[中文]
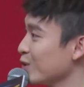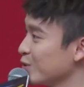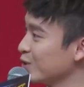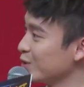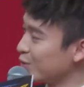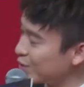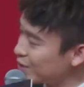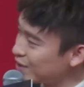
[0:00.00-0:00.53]
所
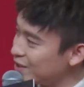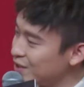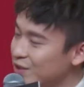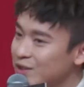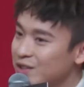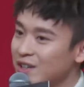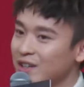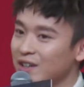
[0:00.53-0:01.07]
以就是其
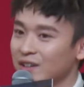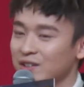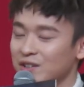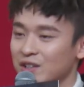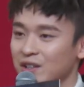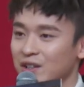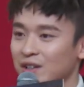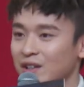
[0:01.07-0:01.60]
实这个
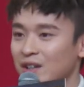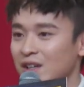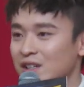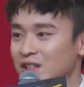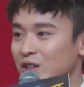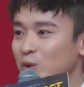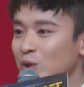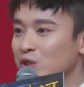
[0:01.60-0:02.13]
这个
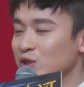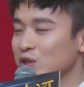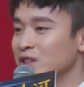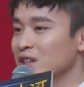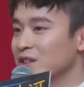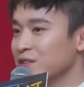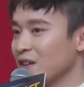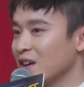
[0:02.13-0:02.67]
这段时
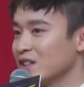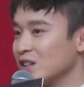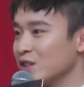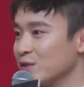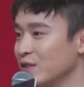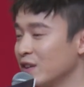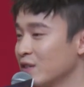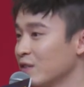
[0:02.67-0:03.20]
间的发展
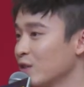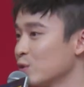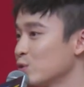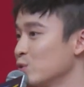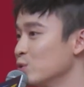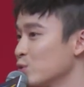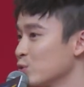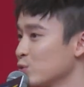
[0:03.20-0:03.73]
是非常非常
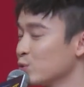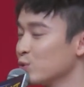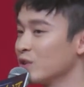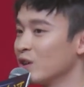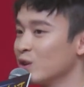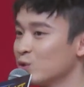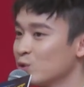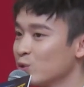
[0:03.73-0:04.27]
迅速的，
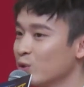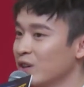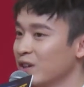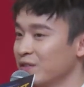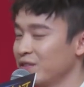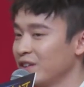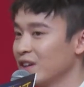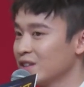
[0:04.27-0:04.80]
然后中国
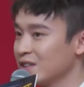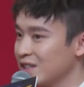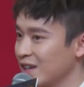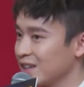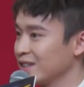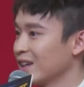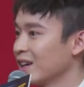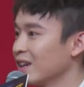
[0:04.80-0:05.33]
也非常的
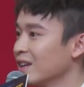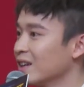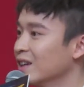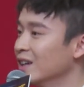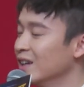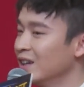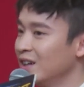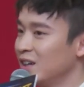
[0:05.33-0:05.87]
强大。
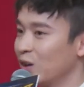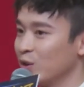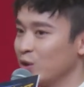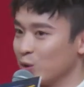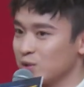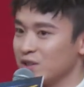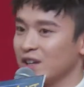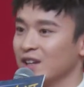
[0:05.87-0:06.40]
然后
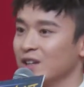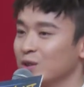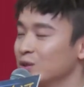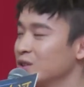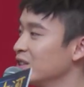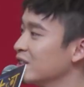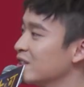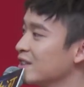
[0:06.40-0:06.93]
有钱了，有
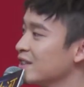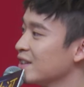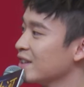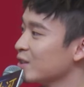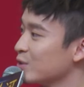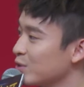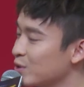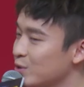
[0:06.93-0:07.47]
底气了，
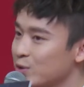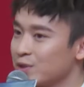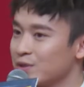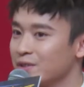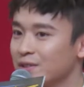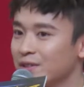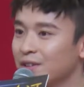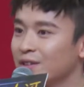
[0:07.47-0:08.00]
所以就
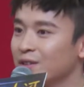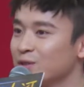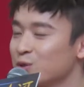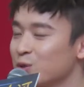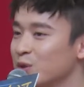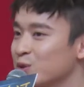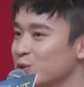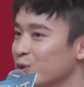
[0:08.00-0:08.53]
是
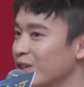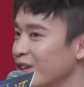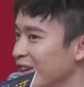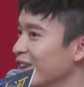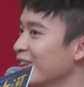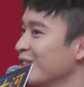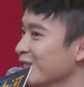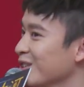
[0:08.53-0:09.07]
作为中国人
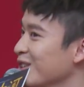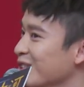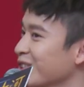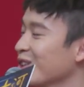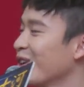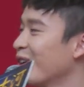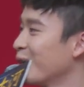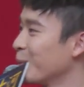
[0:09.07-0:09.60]
也挺
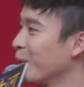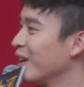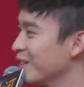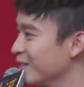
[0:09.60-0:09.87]
挺骄傲的。